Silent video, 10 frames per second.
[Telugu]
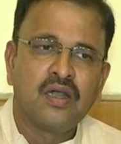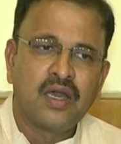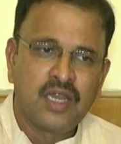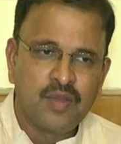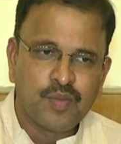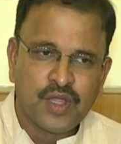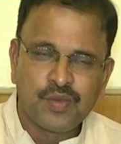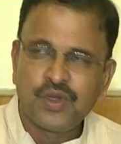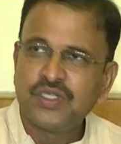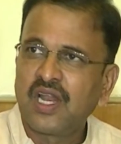అన్ని
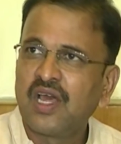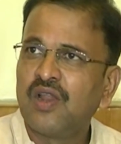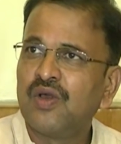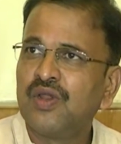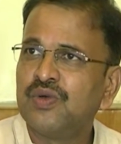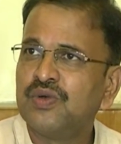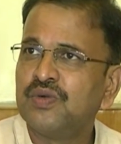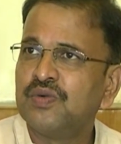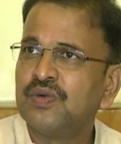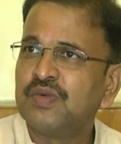పదమూడు జిల్లాల్లోనూ
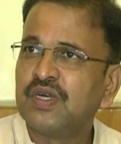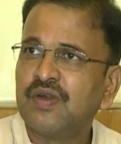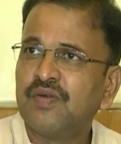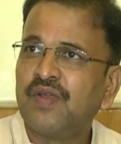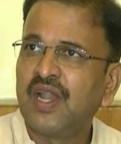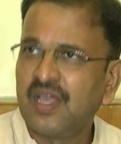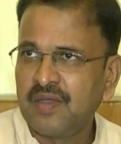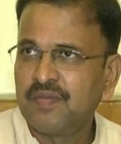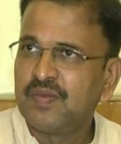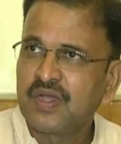వెళ్ళే
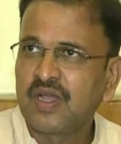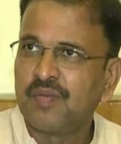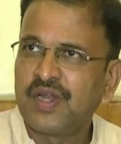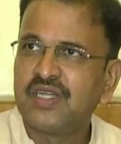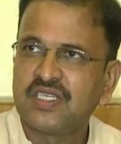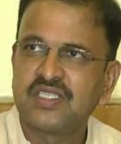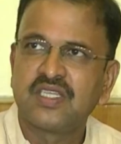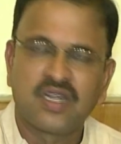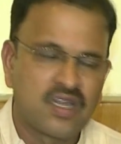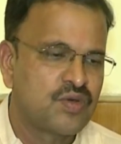కంప్లీట్
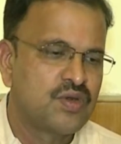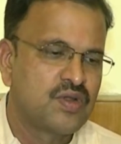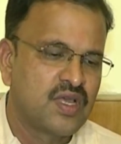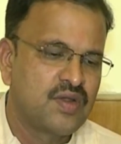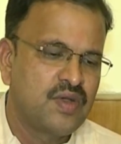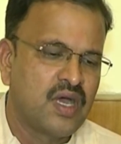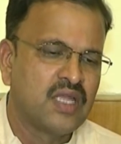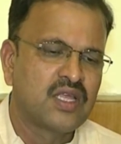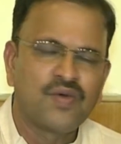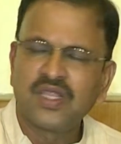చేస్తానని అనుకుంటున్నాను ఆ
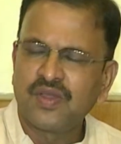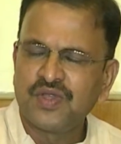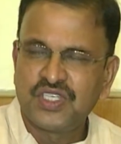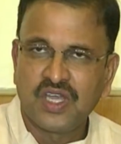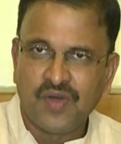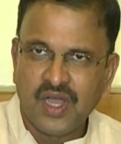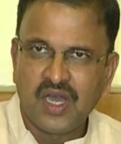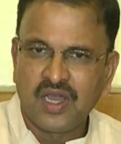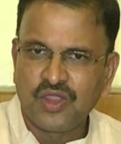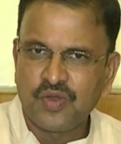తర్వాత వచ్చే
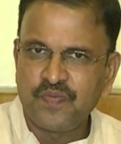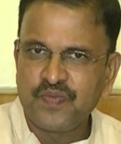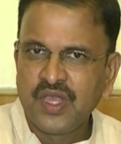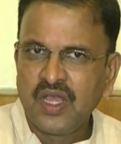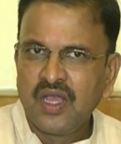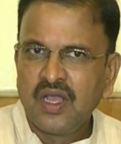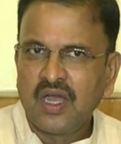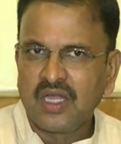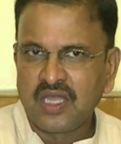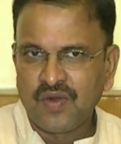అవగాహనతో
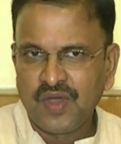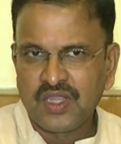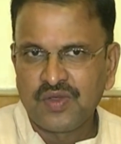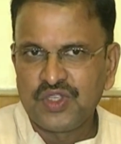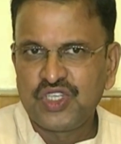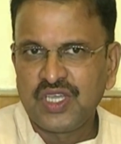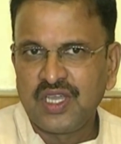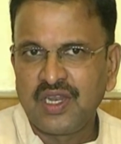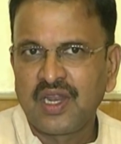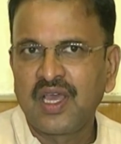ఆ తర్వాత వచ్చే
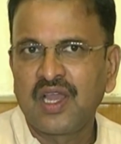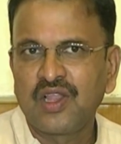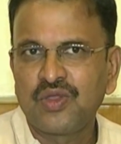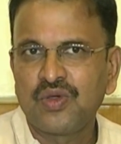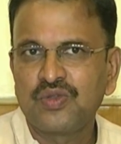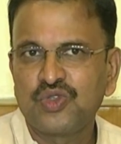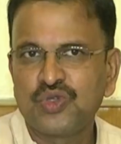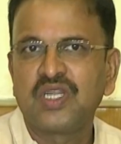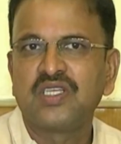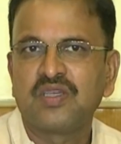నిర్ణయాలతో
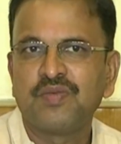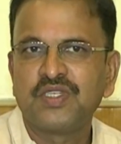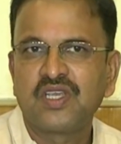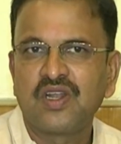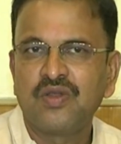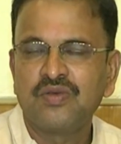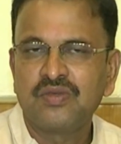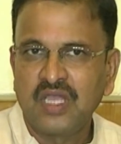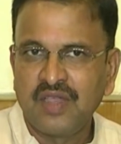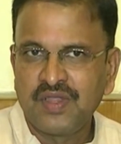చూసిన సమస్యలను
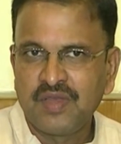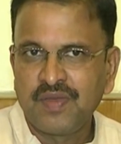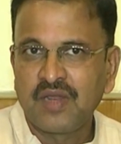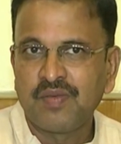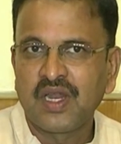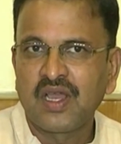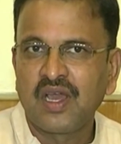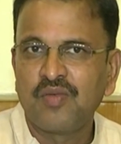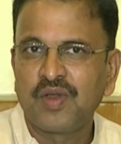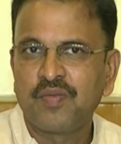ఏ విధమైన
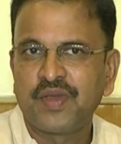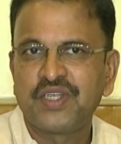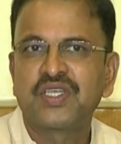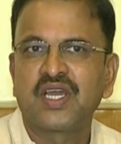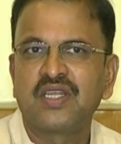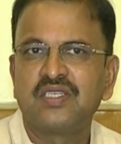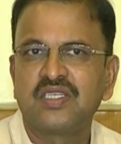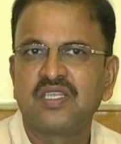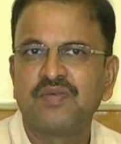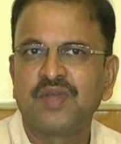మార్గాల్లో మనం పరిష్కారం
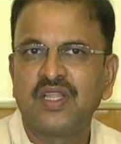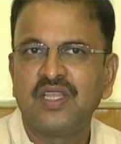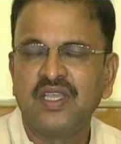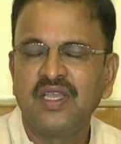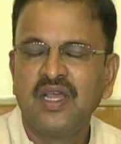చేస్తామన్నది